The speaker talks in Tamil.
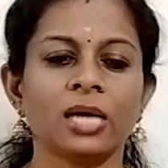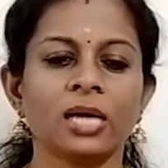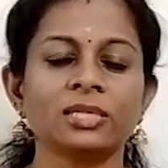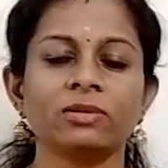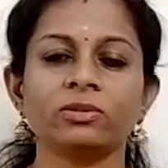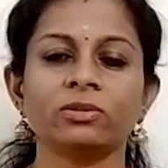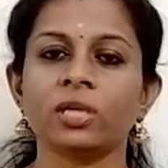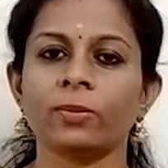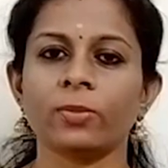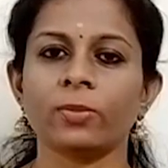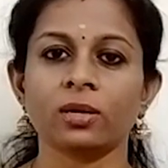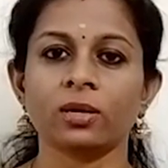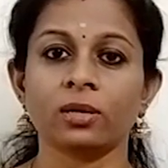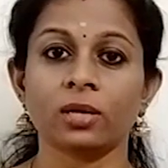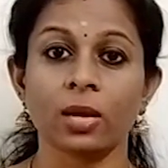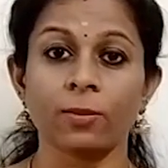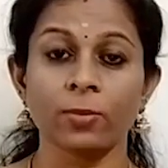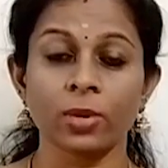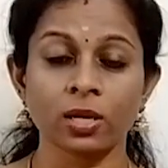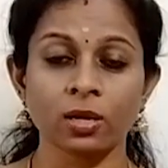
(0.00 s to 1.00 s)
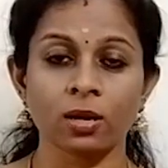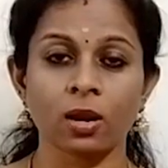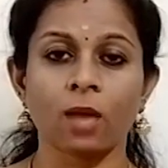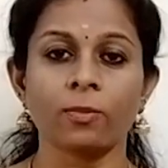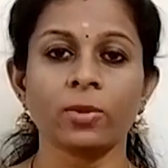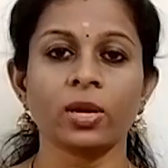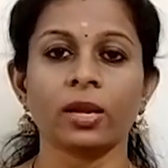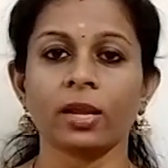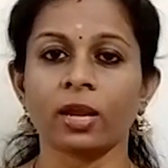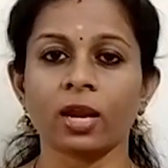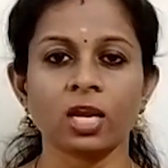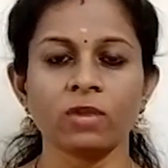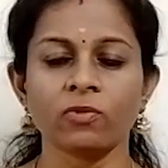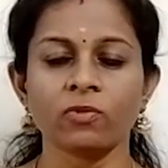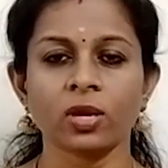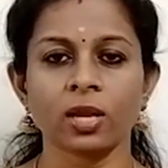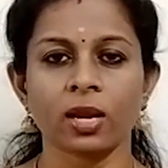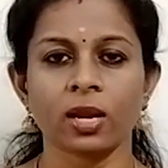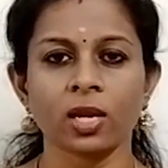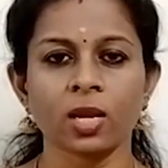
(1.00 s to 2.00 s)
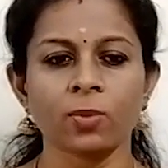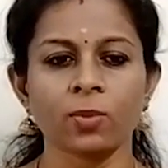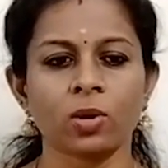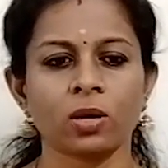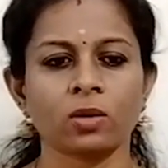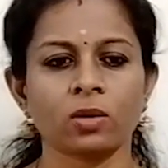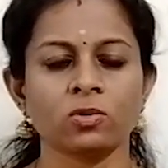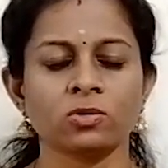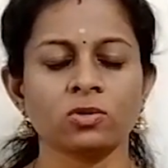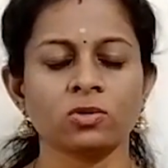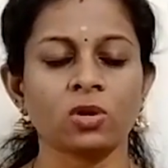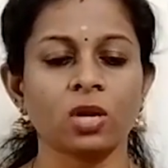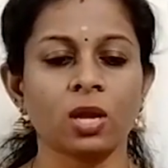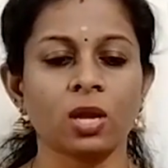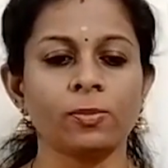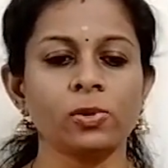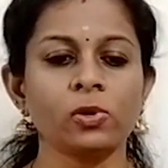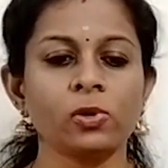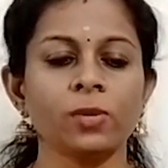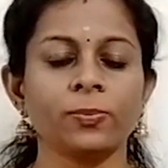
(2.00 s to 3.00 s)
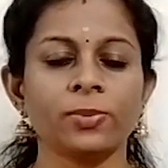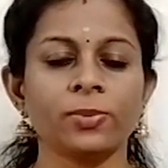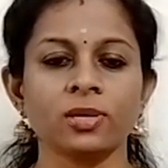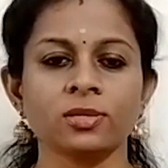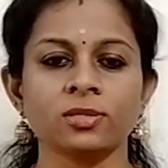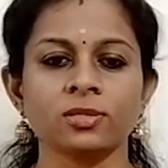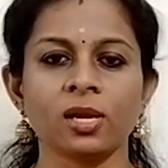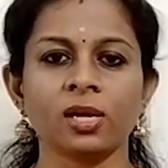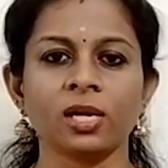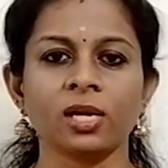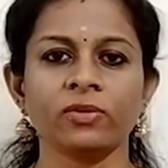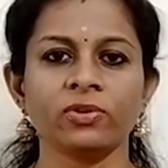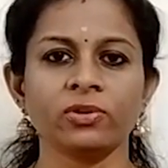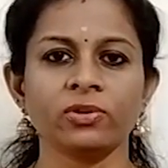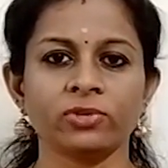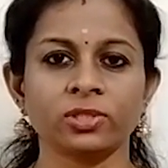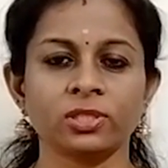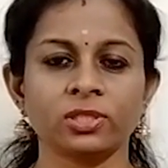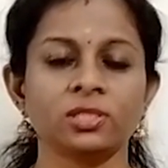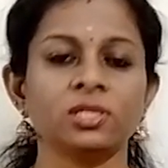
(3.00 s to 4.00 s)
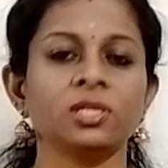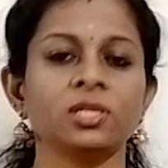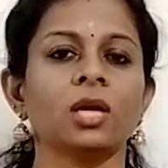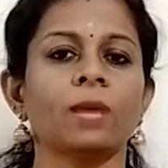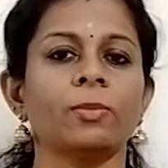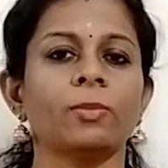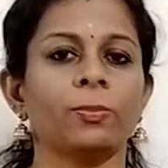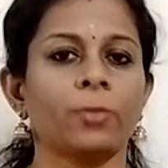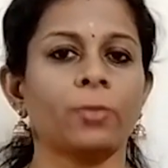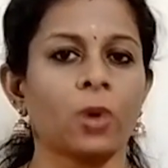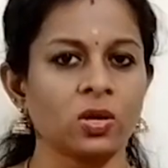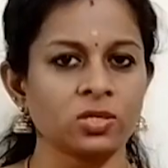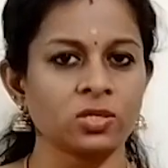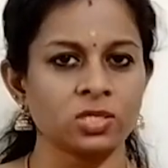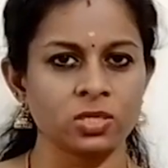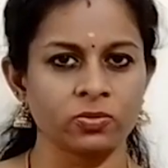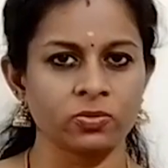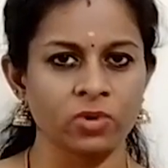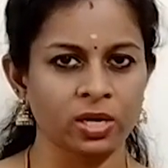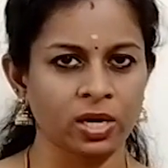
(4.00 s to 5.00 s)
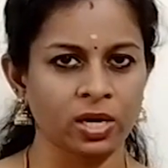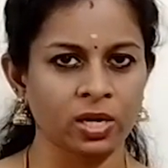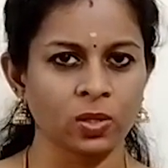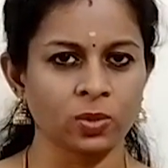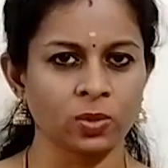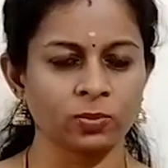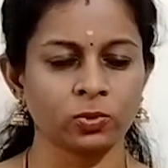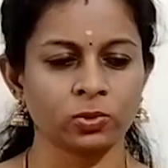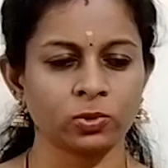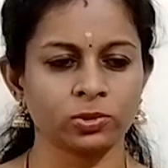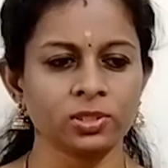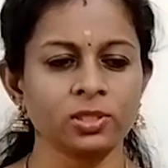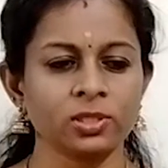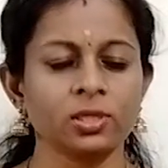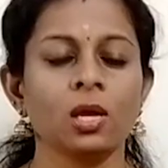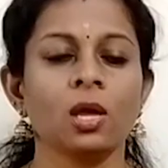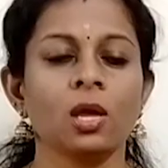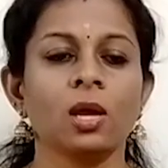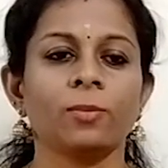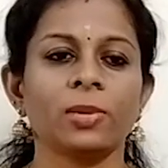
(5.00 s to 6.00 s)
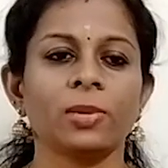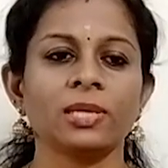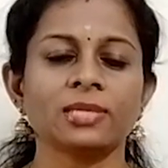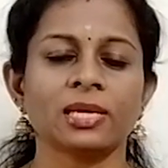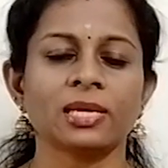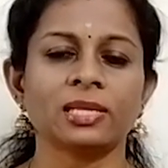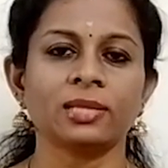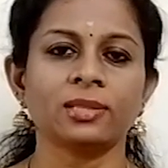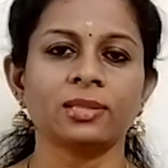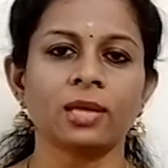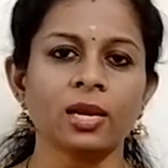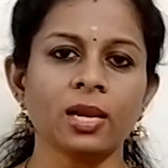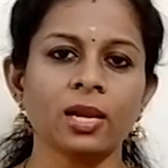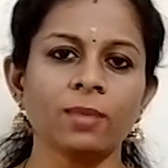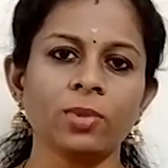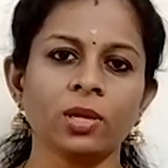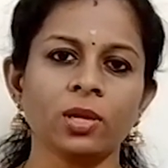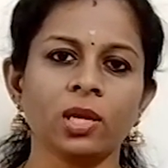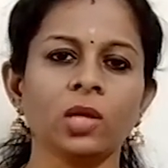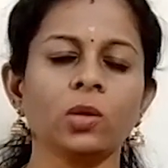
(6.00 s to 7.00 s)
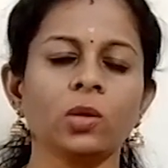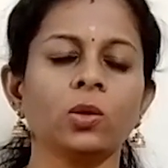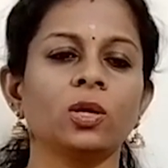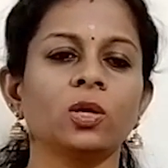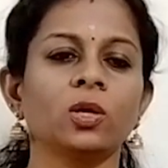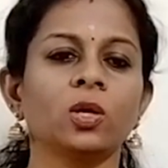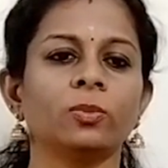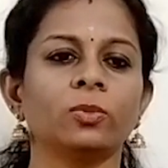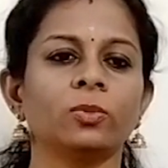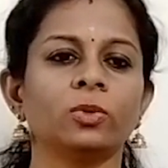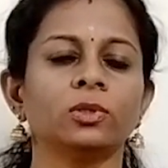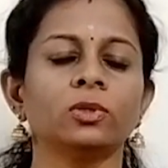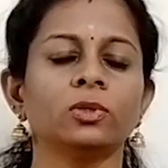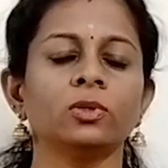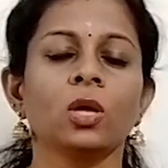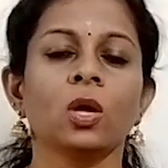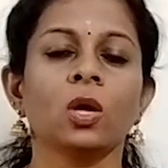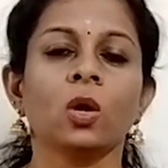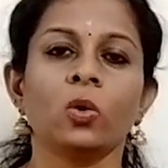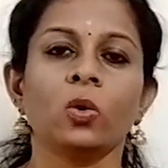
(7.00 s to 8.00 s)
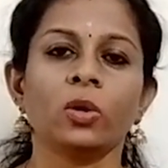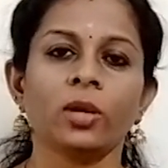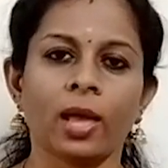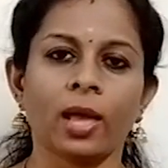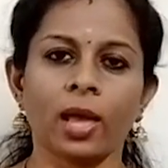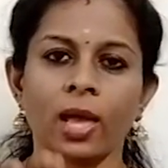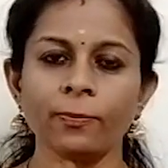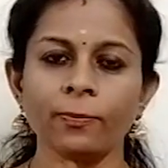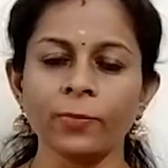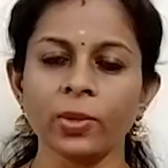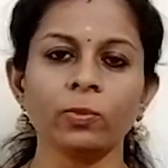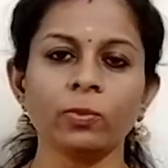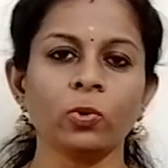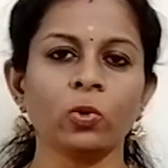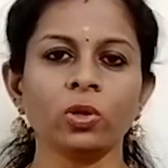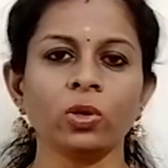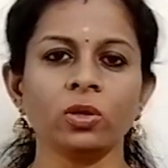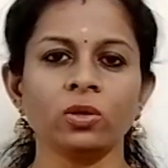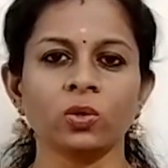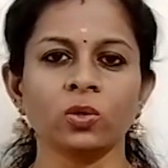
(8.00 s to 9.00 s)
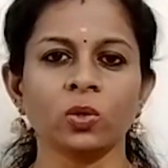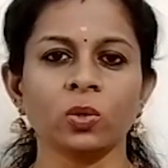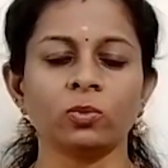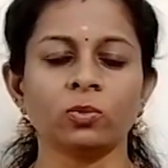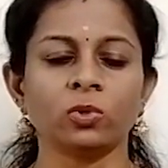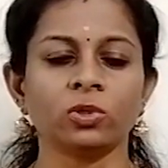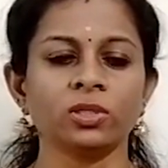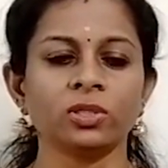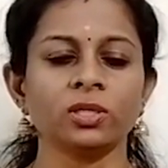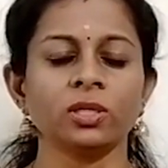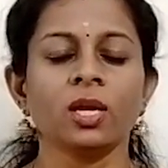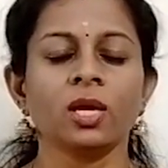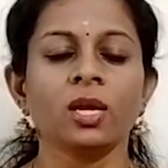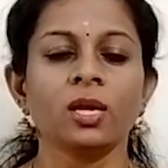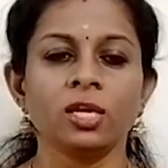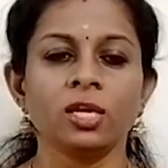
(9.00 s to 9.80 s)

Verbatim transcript: அதில் வந்து நமக்கு நமக்கு நாம் நெகட்டிவாக நினைக்க மாட்டோம் ஸோ நம்மளோட பர்சனாலிட்டி வச்சு நம்ம பாசிட்டிவாக நினைக்கும் போது ப்ளஸ் அதில் தன்னம்பிக்கையும் இருக்கும்போது ஒரு ஹாப்பி மூடும் இருக்கும்போது